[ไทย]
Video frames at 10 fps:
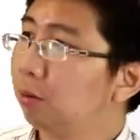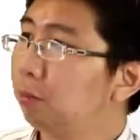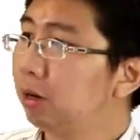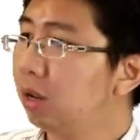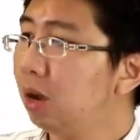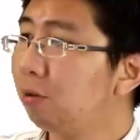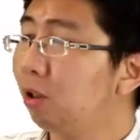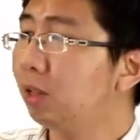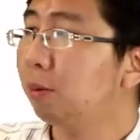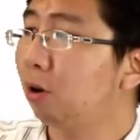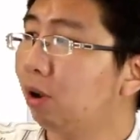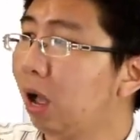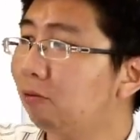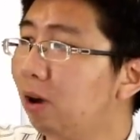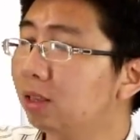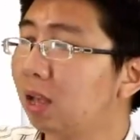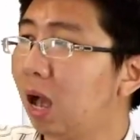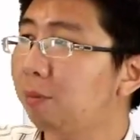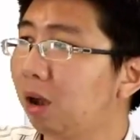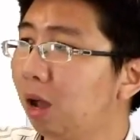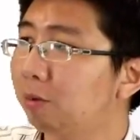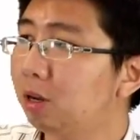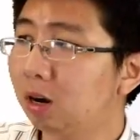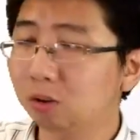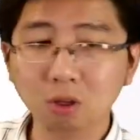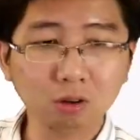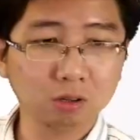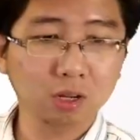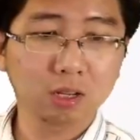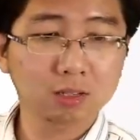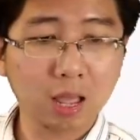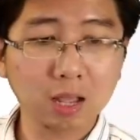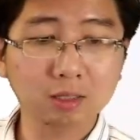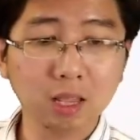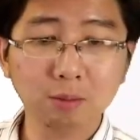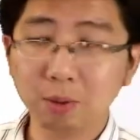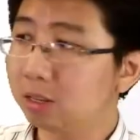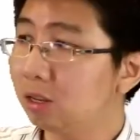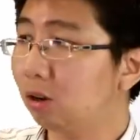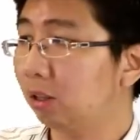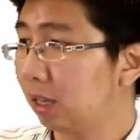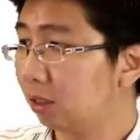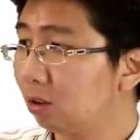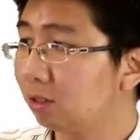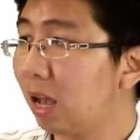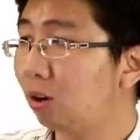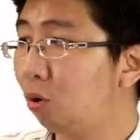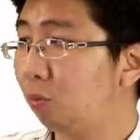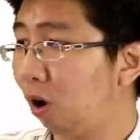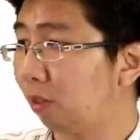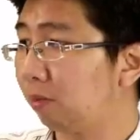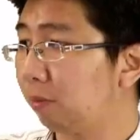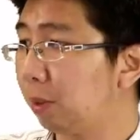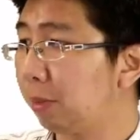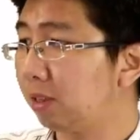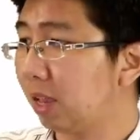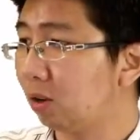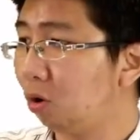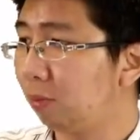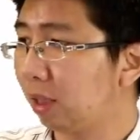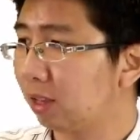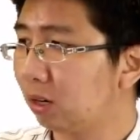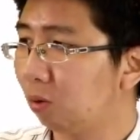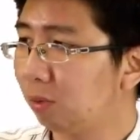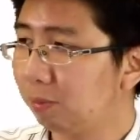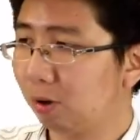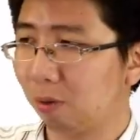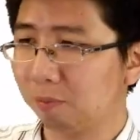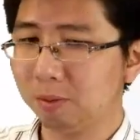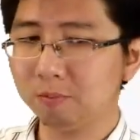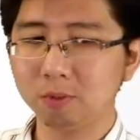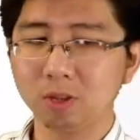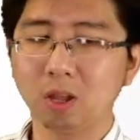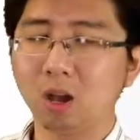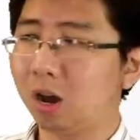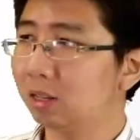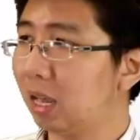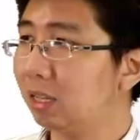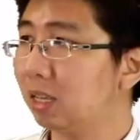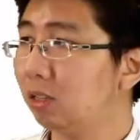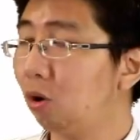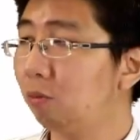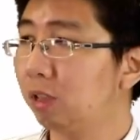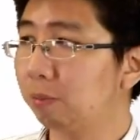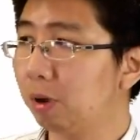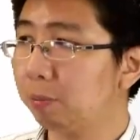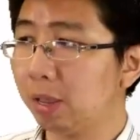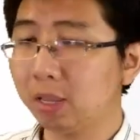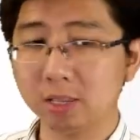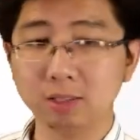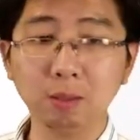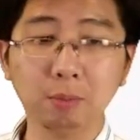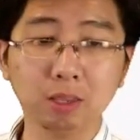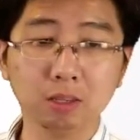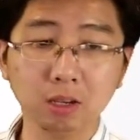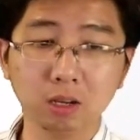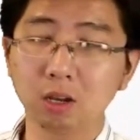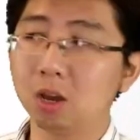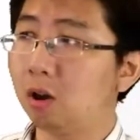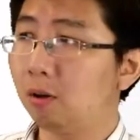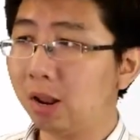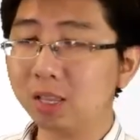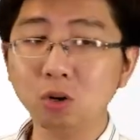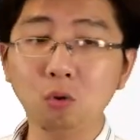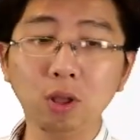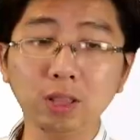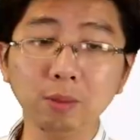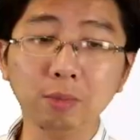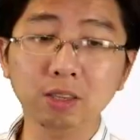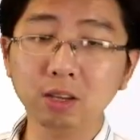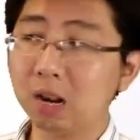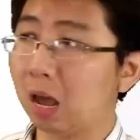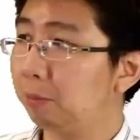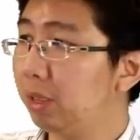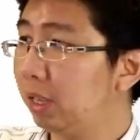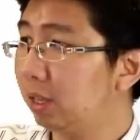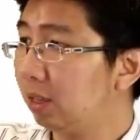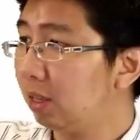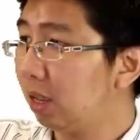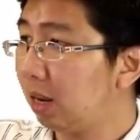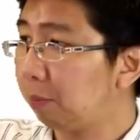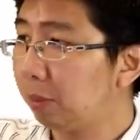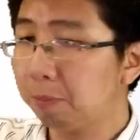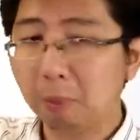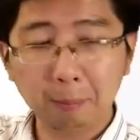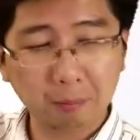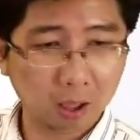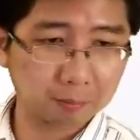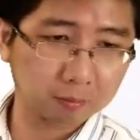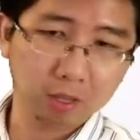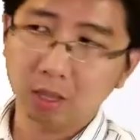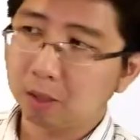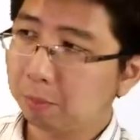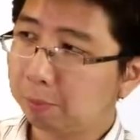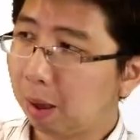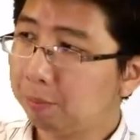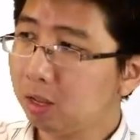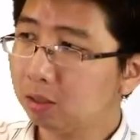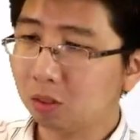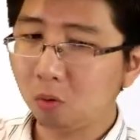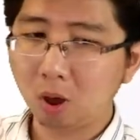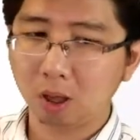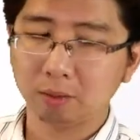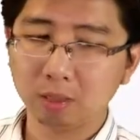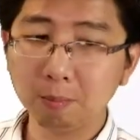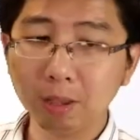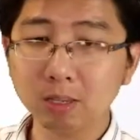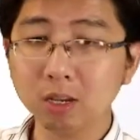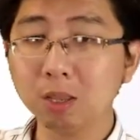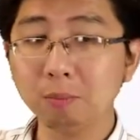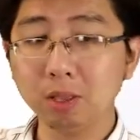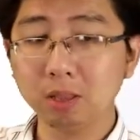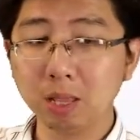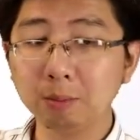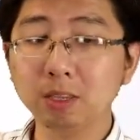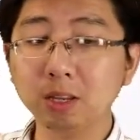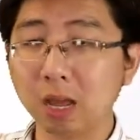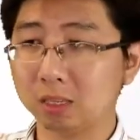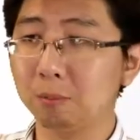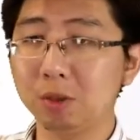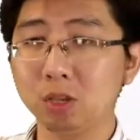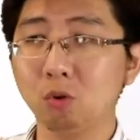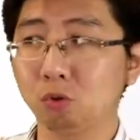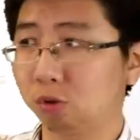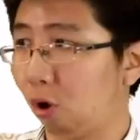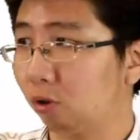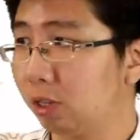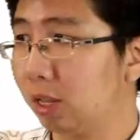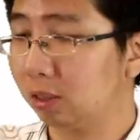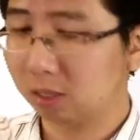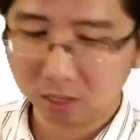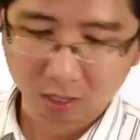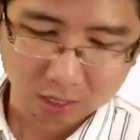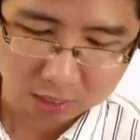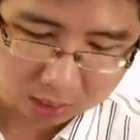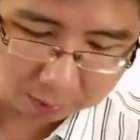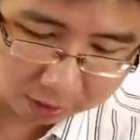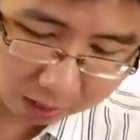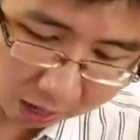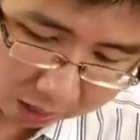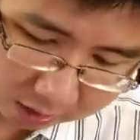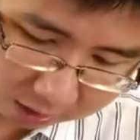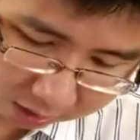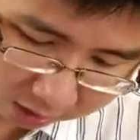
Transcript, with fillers: มือนเดิมคอนเซปต์ของการวาดกราฟอะครับคือเราต้องสร้างเส้นเพเชอร์ก่อนอาจจะต้องสร้างโดมก่อน มันจะเป็นแซดโดมเนี่ยแซดโดมขึ้นมาก่อนปุ๊บพอสร้างเซตโดมเสร็จปุ๊บให้เขียนเส้นเพเชอร์เวลาจะดูว่าเส้นเพชเชอร์หลักมีกี่เส้นให้นับที่ปั๊มครับมีปั๊ม1ตัวเส้นเพชเชอร์จะมีเส้นเพชเชอร์หลักจะมีอยู่ 2 เส้น เส้นเพชเชอร์หลักคือเส้นนี้